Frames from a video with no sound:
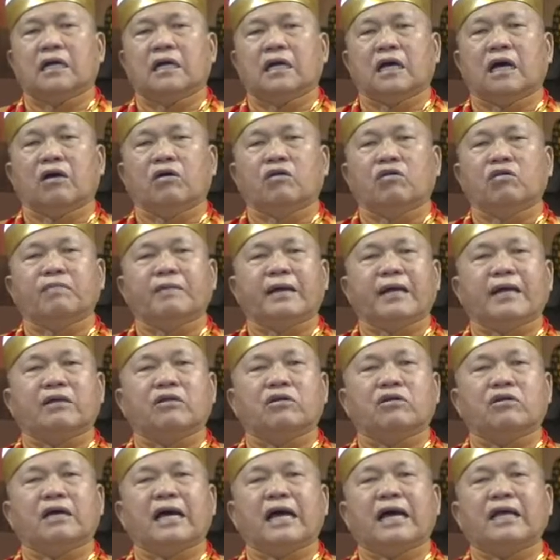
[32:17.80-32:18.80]
啊，五百
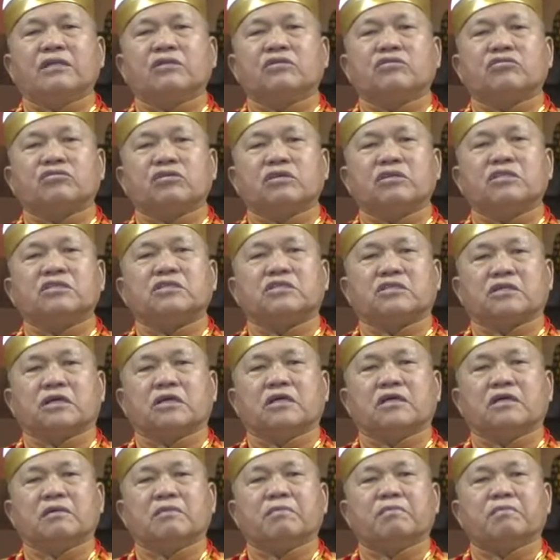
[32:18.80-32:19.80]
罗汉尊
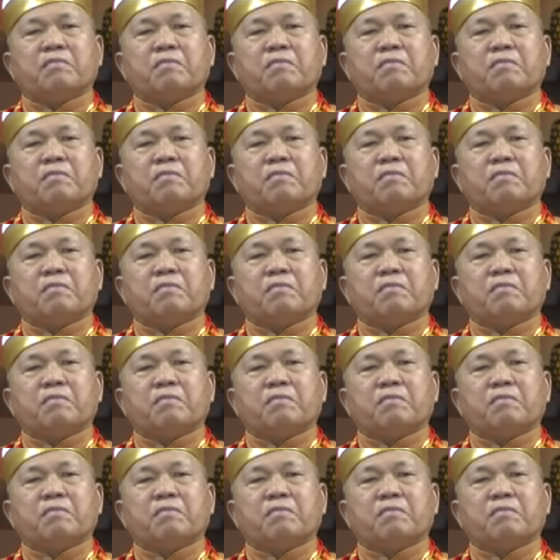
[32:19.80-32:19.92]
者，